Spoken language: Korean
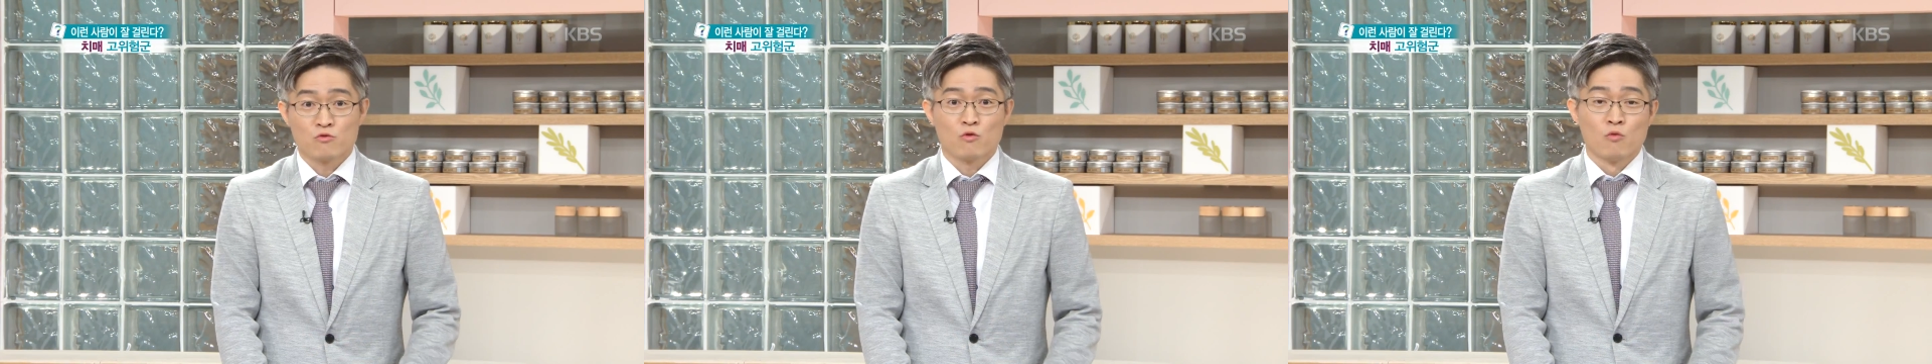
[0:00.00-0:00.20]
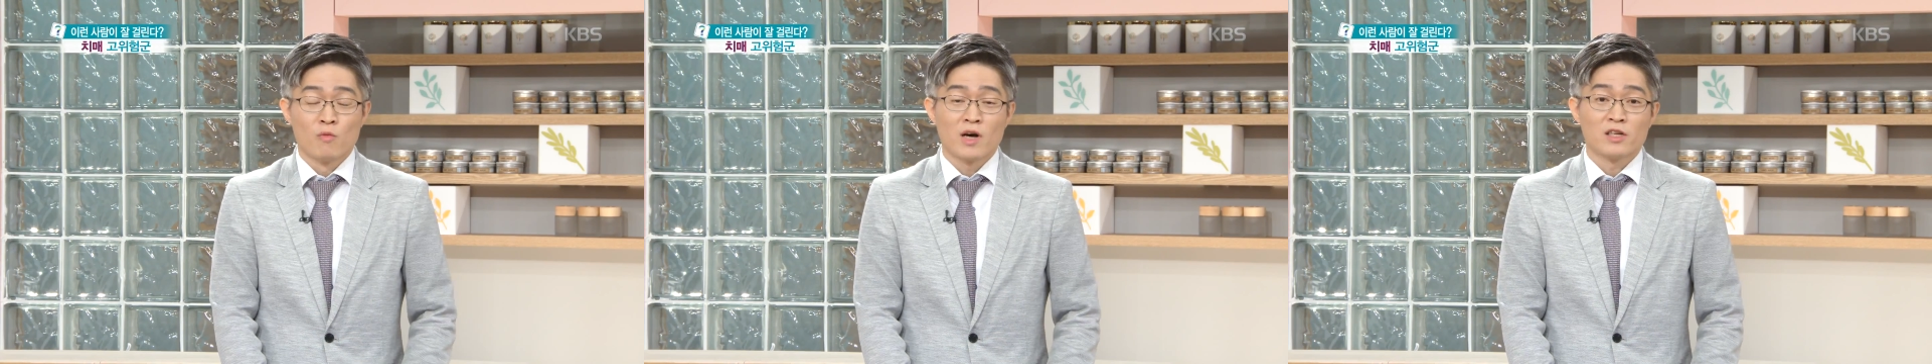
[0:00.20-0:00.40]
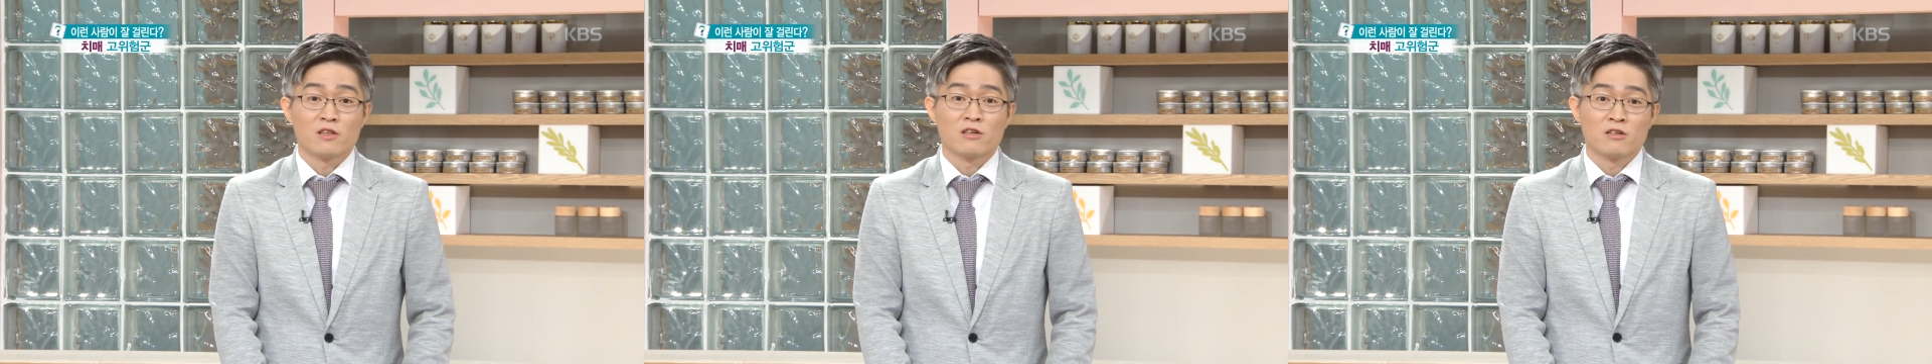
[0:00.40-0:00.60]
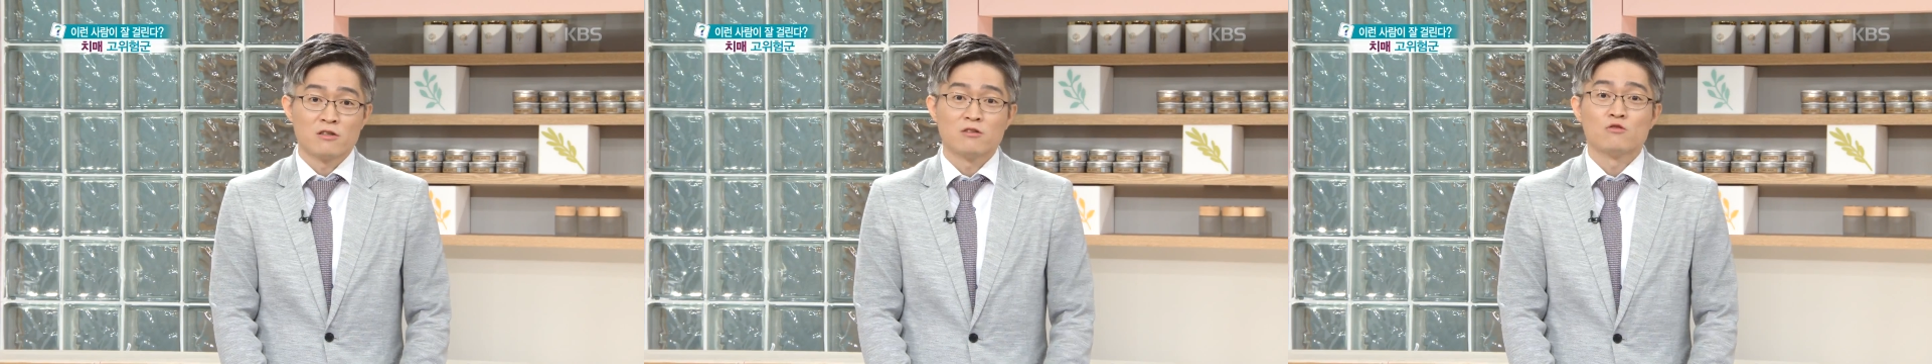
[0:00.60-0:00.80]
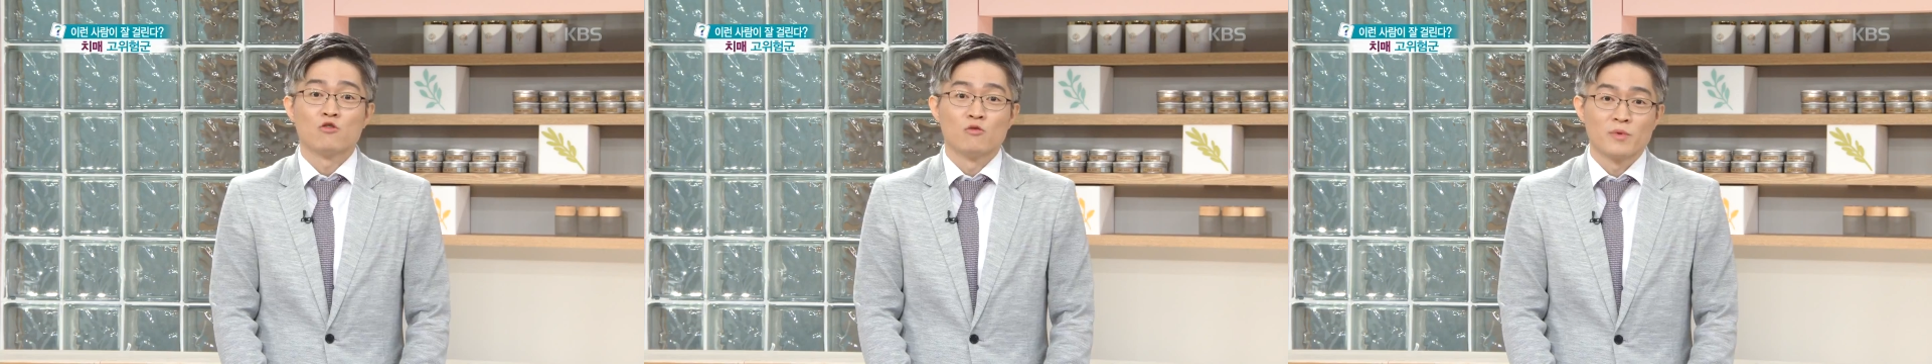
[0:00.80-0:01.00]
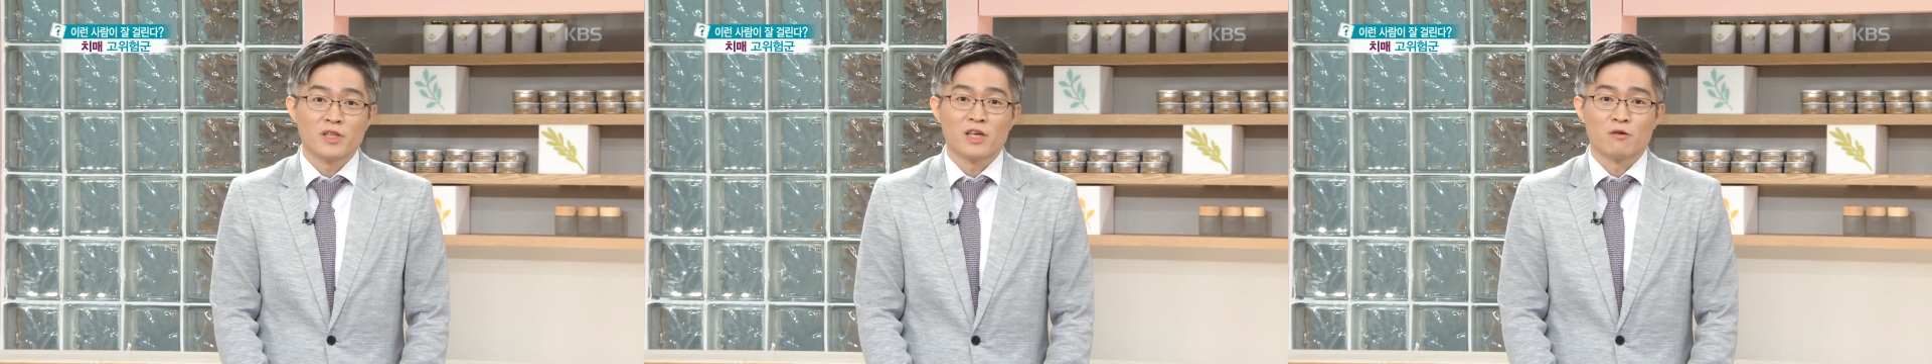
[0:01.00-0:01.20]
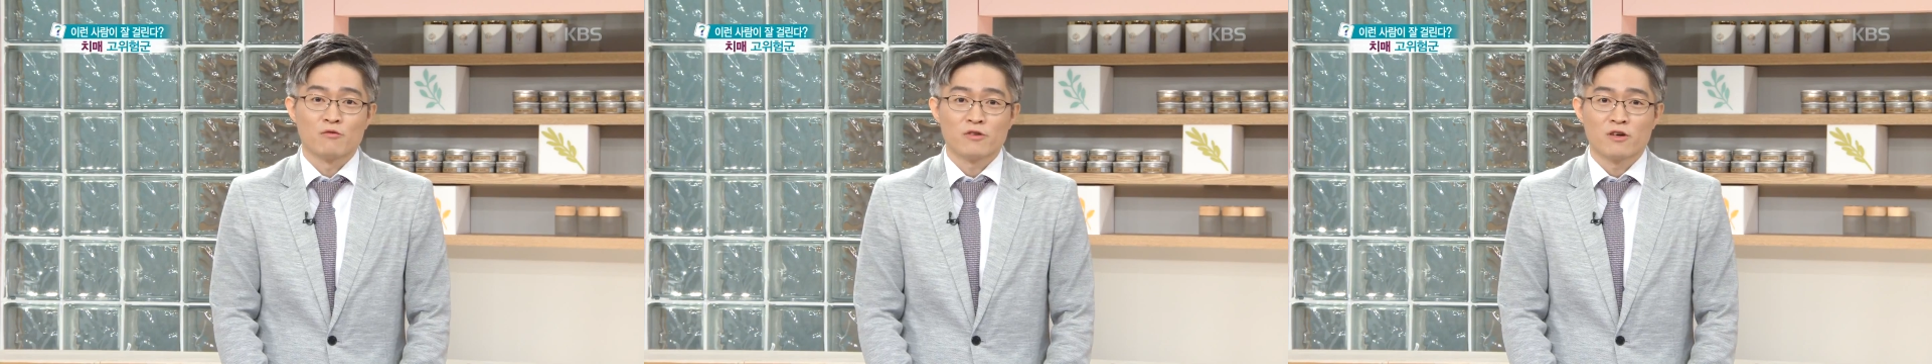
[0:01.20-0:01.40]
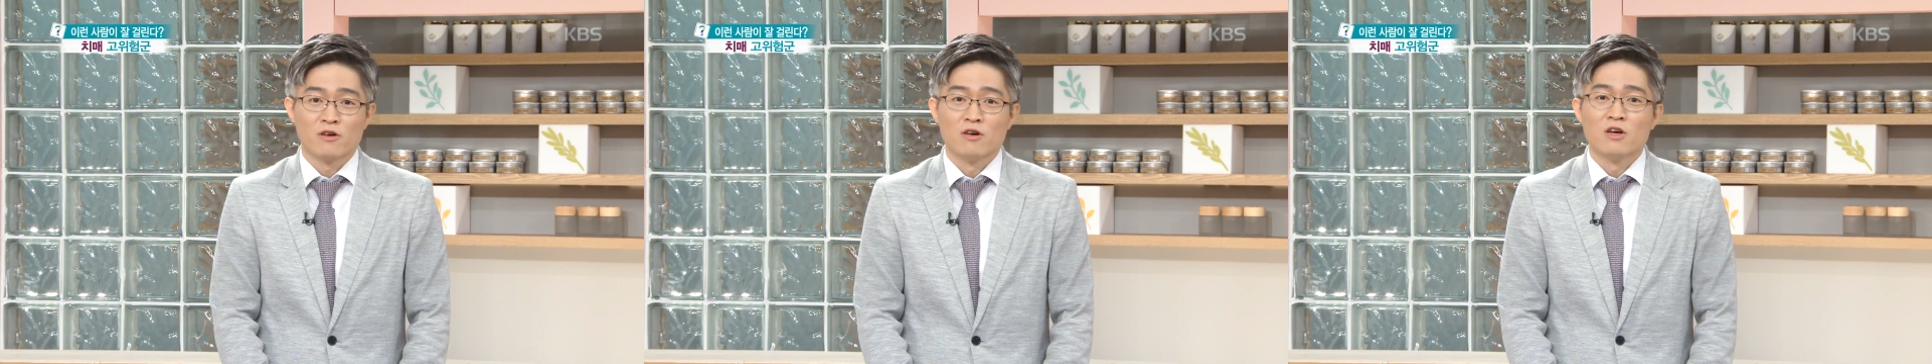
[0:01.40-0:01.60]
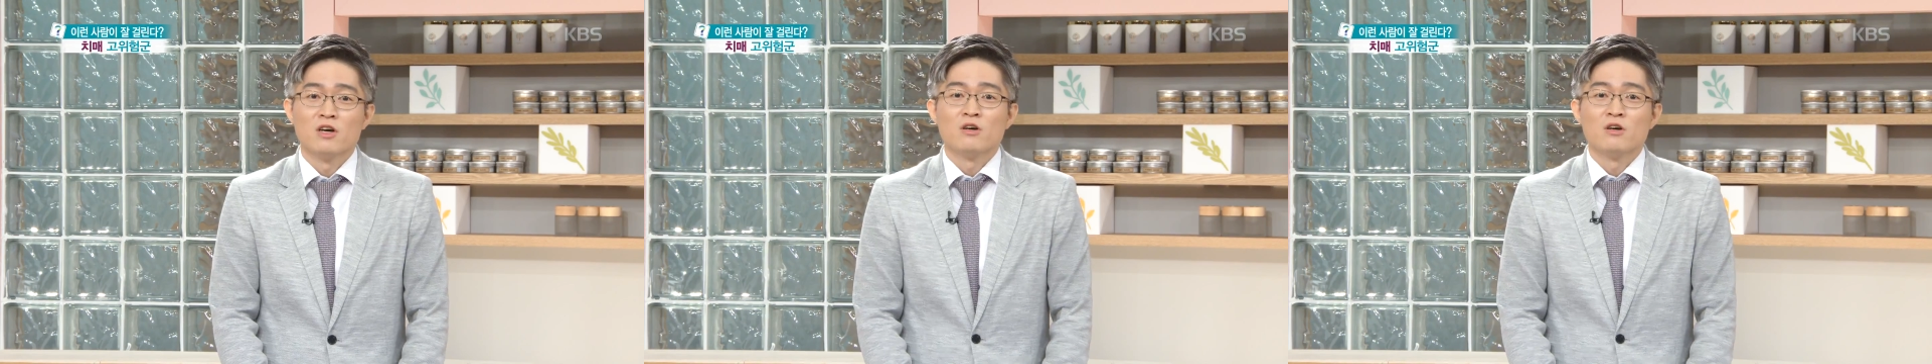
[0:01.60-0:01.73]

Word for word: 도모하는 데도 큰 도움이 되고요.